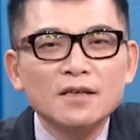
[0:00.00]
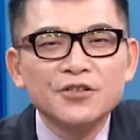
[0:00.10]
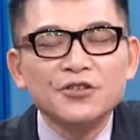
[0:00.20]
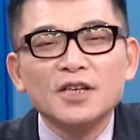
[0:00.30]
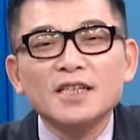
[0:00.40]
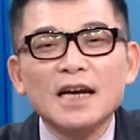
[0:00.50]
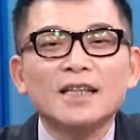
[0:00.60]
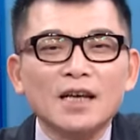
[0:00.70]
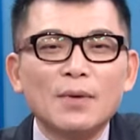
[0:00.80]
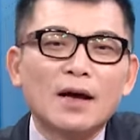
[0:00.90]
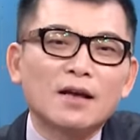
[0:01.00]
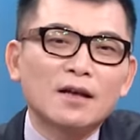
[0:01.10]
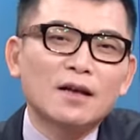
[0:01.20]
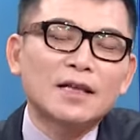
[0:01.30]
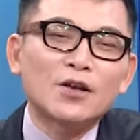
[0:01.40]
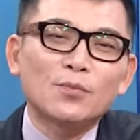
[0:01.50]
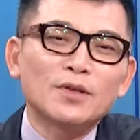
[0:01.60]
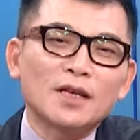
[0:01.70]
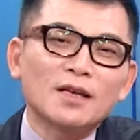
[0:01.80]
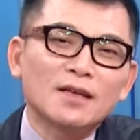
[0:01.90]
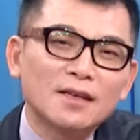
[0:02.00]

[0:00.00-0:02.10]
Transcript: 直接下跌嘛，啊，它又不跌。